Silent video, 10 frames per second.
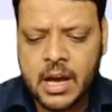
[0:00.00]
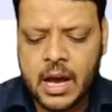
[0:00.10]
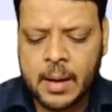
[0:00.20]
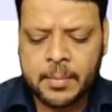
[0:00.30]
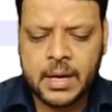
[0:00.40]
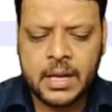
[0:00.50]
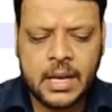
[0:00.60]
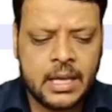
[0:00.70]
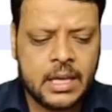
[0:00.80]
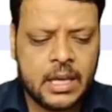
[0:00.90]
आपका
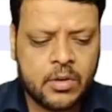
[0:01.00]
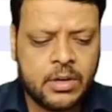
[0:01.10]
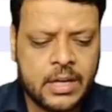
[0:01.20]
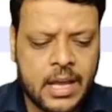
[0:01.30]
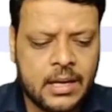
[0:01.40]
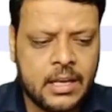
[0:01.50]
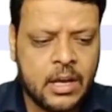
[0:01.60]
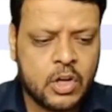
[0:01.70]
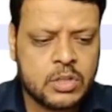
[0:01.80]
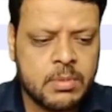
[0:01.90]
लाइक एक और टैग ले
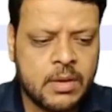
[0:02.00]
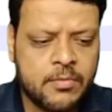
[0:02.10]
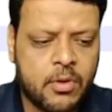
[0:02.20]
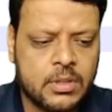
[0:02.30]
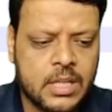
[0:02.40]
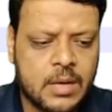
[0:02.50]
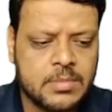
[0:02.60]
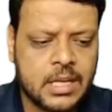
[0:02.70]
लिया उसमें एक फोर्थ नाम